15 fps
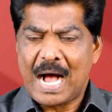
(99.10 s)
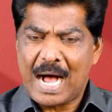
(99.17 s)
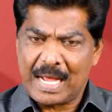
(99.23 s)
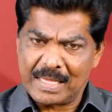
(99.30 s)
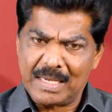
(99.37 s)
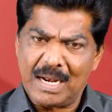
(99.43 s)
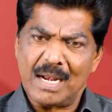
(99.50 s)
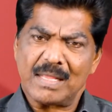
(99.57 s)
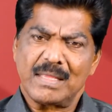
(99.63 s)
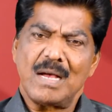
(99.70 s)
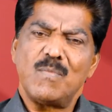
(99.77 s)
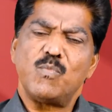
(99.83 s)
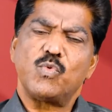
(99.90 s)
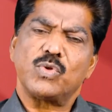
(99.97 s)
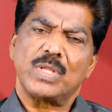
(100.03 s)
அதனால
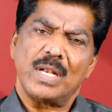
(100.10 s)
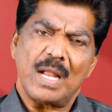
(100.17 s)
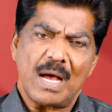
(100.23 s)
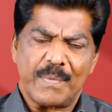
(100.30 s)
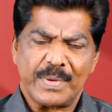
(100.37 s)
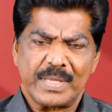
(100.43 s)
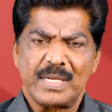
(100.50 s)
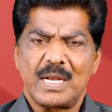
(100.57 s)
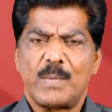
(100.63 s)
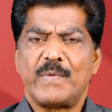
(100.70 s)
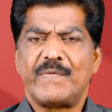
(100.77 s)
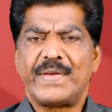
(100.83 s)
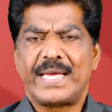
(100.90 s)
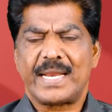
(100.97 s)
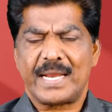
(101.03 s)
தான் முதலாவது நம்ம
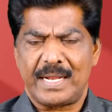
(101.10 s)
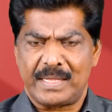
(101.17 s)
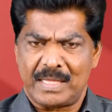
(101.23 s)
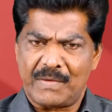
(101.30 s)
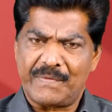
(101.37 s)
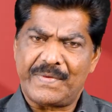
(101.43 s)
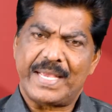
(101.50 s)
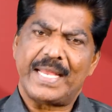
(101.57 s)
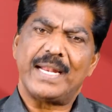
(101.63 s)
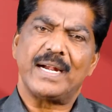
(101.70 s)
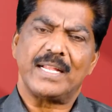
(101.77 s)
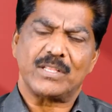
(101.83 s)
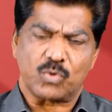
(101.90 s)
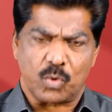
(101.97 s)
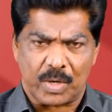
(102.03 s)
வேறு எந்த
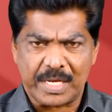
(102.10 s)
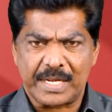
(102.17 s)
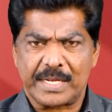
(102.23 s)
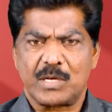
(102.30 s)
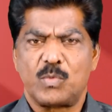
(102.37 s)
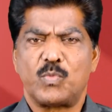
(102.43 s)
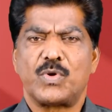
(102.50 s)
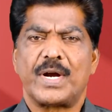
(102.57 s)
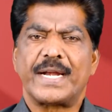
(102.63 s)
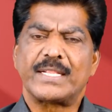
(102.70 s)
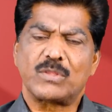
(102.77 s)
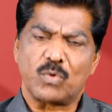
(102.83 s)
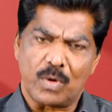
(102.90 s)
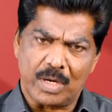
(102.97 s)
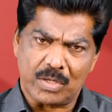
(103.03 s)
வேலைகளும் தொடங்குறதுக்கு முன்னாடி
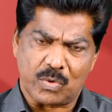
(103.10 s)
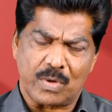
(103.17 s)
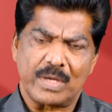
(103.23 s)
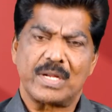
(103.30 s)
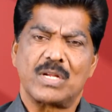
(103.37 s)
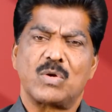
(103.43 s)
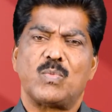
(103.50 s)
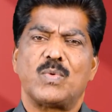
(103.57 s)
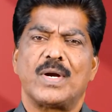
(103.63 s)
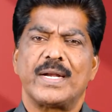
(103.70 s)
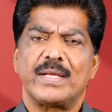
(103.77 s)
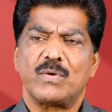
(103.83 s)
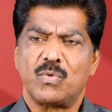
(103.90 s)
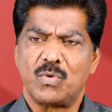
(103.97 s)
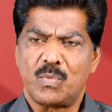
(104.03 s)
தொழில் தொடங்குறதுக்கு
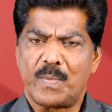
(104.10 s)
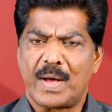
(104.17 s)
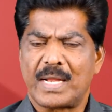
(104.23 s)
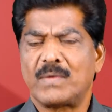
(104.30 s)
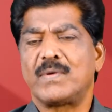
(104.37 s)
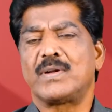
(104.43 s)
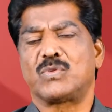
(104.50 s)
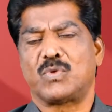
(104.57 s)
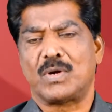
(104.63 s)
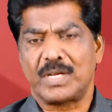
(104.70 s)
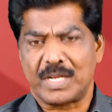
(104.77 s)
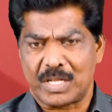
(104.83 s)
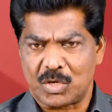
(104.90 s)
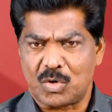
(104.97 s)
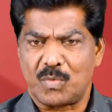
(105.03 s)
முன்னாடி குடும்ப அலுவல்கள்
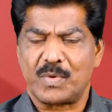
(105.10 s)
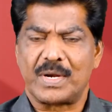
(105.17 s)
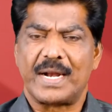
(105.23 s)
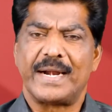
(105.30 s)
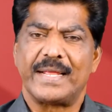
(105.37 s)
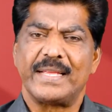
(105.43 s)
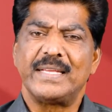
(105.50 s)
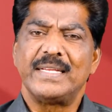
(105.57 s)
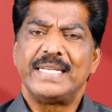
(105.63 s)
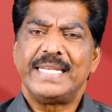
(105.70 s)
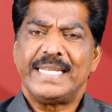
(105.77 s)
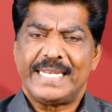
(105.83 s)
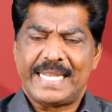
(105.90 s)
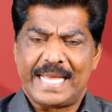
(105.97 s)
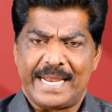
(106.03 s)
தொடங்குறதுக்கு முன்னாடி
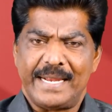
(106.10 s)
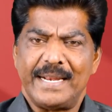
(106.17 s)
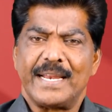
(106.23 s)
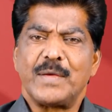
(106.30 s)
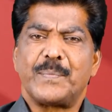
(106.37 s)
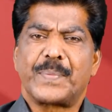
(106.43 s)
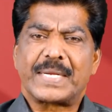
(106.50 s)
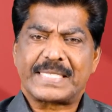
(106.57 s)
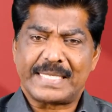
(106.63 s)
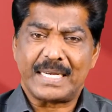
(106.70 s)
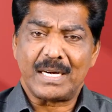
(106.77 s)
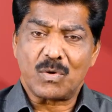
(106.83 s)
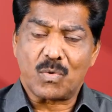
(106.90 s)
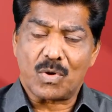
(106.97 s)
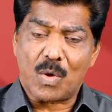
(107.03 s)
நிறைய நிறைய
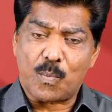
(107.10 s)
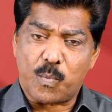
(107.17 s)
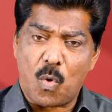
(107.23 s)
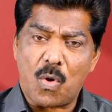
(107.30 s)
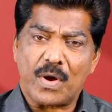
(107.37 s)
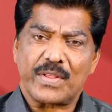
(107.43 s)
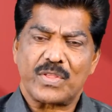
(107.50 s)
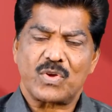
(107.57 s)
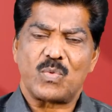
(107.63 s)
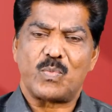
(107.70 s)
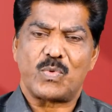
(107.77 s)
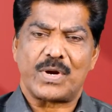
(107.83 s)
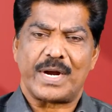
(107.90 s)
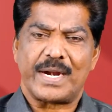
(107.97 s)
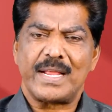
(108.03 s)
பிரச்சனைகளுக்குள்ளே போகிறதுக்கு
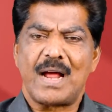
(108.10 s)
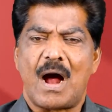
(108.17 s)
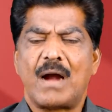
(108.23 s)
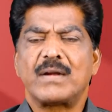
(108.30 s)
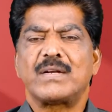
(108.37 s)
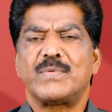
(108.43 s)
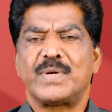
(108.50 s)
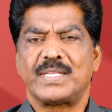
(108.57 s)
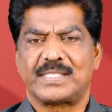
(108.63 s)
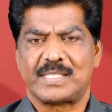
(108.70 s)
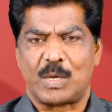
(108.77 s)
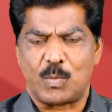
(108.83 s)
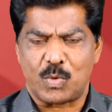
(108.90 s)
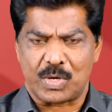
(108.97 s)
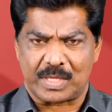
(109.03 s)
முன்னாடி ஆண்டவுடைய
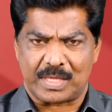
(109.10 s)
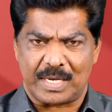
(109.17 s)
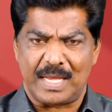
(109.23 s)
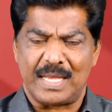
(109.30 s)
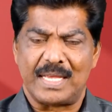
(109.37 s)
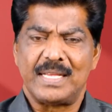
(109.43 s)
சமூகத்தில்